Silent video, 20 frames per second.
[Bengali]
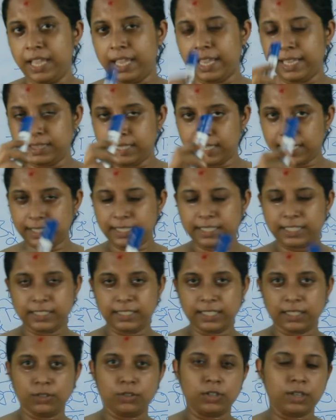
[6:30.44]
এর থেকে যে
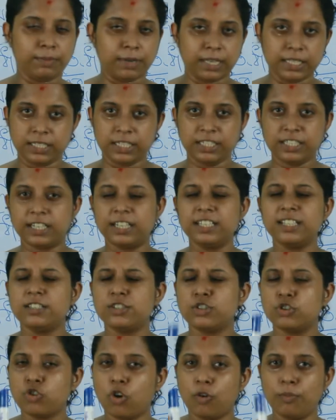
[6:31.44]
সিদ্ধান্তটা পাচ্ছি সেটা জাস্ট
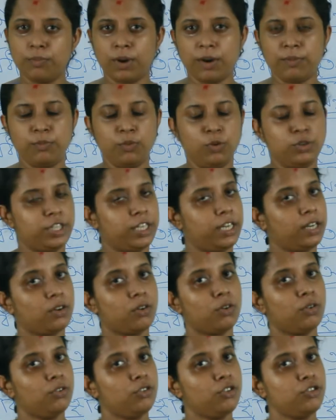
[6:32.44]
সম্ভাব্য সেটা
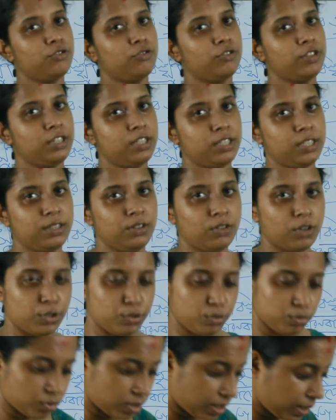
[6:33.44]
কখনোই সুনিশ্চিত নয়
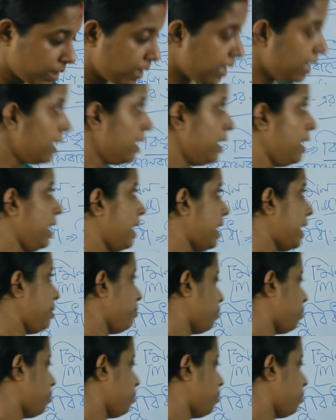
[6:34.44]
সুতরাং এই